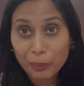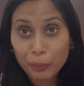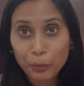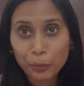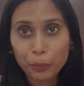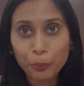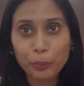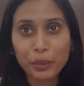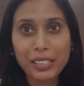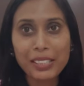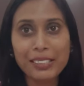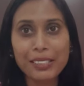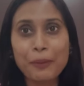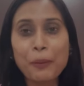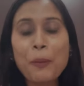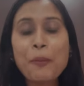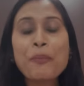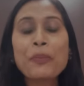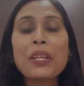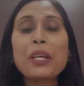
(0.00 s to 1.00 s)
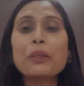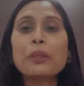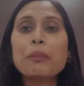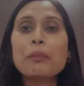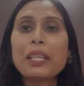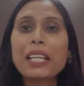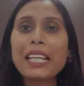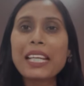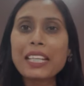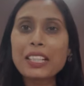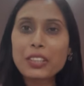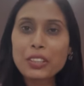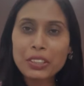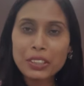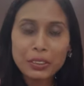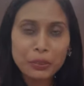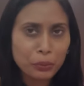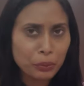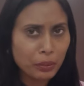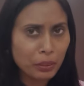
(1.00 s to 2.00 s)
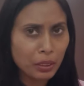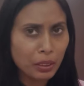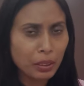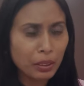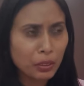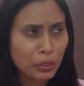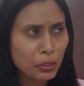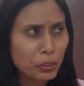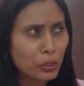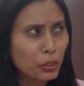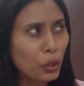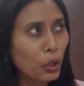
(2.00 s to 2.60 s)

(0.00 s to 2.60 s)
भी घूम रहे हैं सब तो मैंने एक